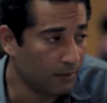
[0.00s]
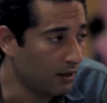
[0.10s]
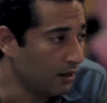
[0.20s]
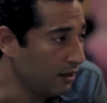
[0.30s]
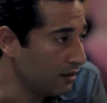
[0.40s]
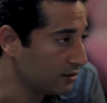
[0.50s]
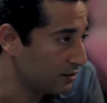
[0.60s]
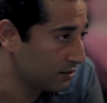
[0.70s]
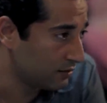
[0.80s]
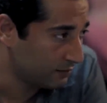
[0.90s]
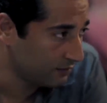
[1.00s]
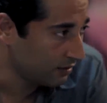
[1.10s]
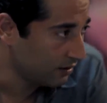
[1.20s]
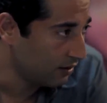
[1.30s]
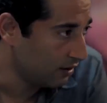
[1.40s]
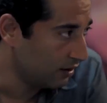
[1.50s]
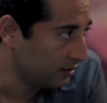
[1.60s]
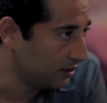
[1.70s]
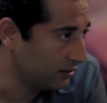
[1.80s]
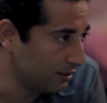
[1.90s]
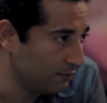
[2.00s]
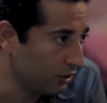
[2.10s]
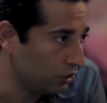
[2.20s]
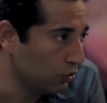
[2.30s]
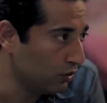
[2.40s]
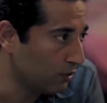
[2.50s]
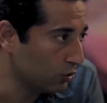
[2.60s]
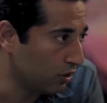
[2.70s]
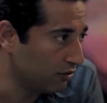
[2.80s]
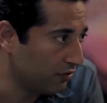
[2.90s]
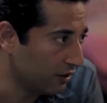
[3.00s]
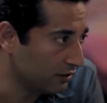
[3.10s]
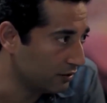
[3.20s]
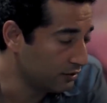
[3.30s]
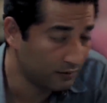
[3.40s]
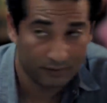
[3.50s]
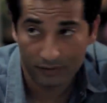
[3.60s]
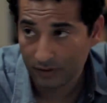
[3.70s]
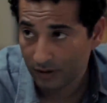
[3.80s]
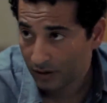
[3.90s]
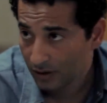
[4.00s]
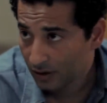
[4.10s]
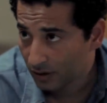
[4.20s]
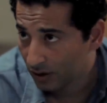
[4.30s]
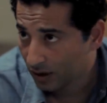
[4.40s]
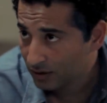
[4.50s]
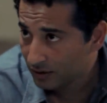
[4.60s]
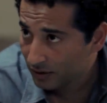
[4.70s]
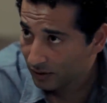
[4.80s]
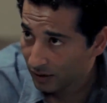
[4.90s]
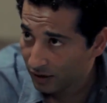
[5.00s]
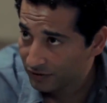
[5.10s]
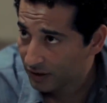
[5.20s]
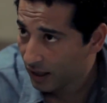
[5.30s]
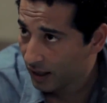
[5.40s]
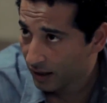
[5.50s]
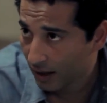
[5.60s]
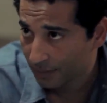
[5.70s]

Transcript: ما خلاص الستات مشوا والموضوع انفض ولا انت عرفتي حاجه عن